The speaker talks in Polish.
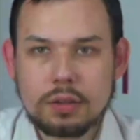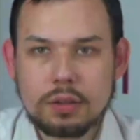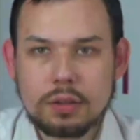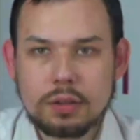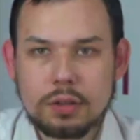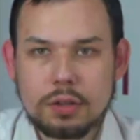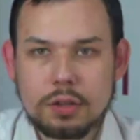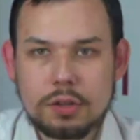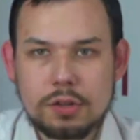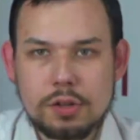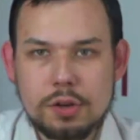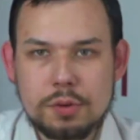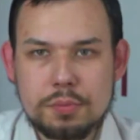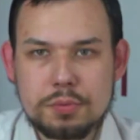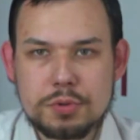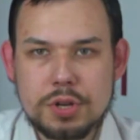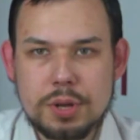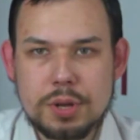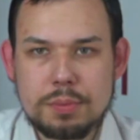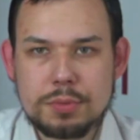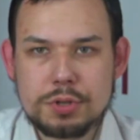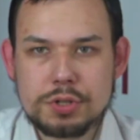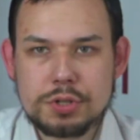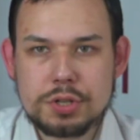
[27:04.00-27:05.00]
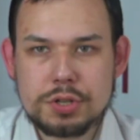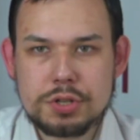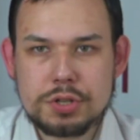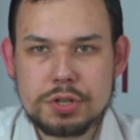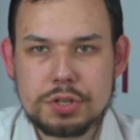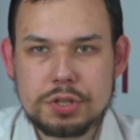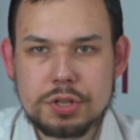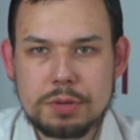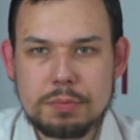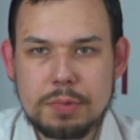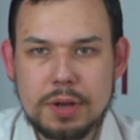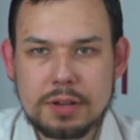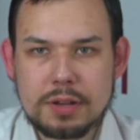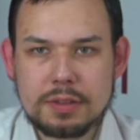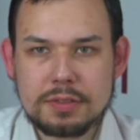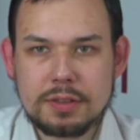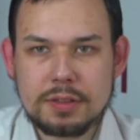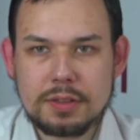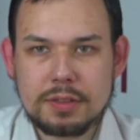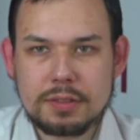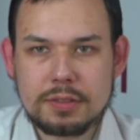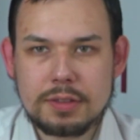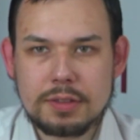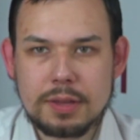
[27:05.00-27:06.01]
I dobrze, myślę, że tym
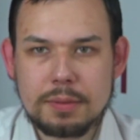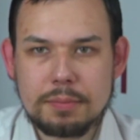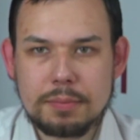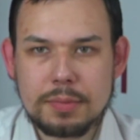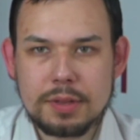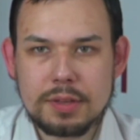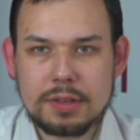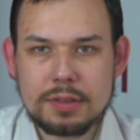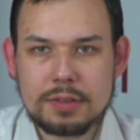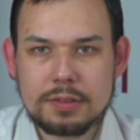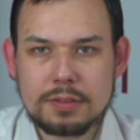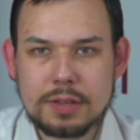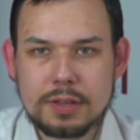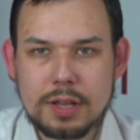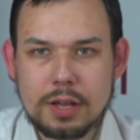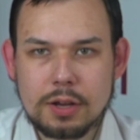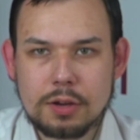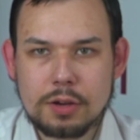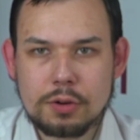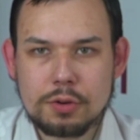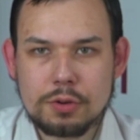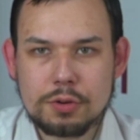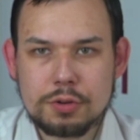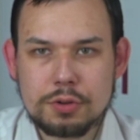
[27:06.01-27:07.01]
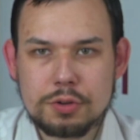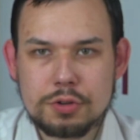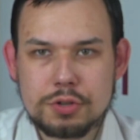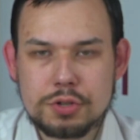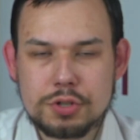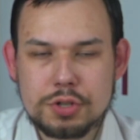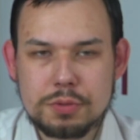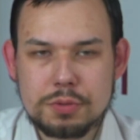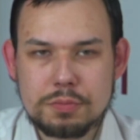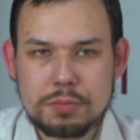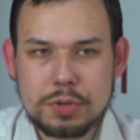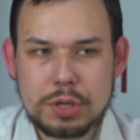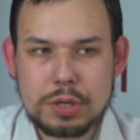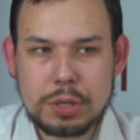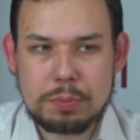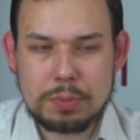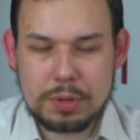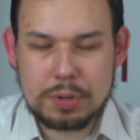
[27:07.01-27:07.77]
akcentem e, zakończymy.